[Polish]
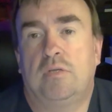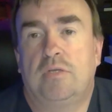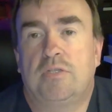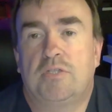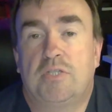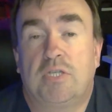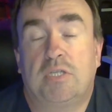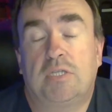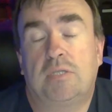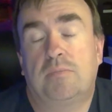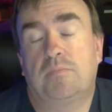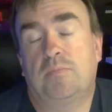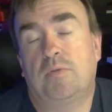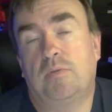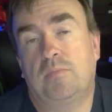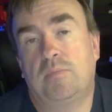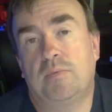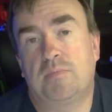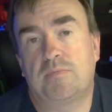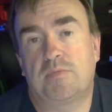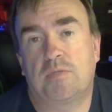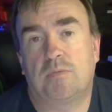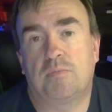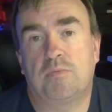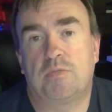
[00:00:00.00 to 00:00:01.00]
e, żaden
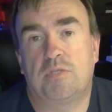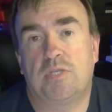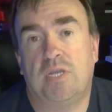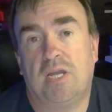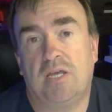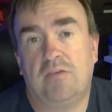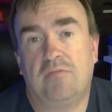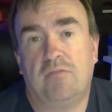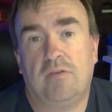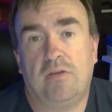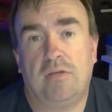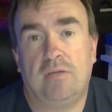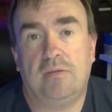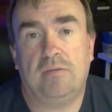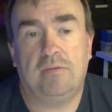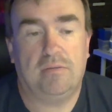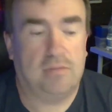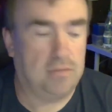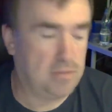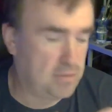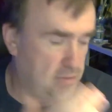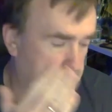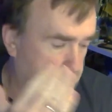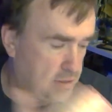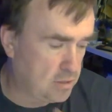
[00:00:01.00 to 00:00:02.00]
problem zrobić live'a
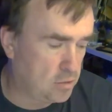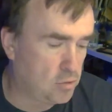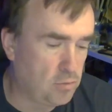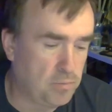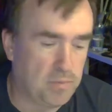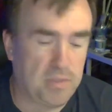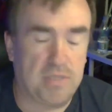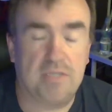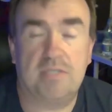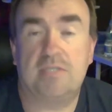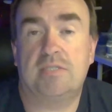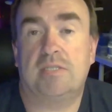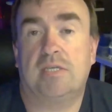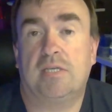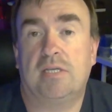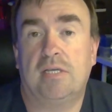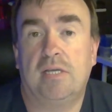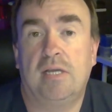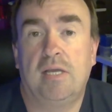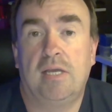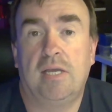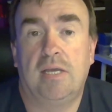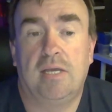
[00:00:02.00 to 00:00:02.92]
z tego miejsca.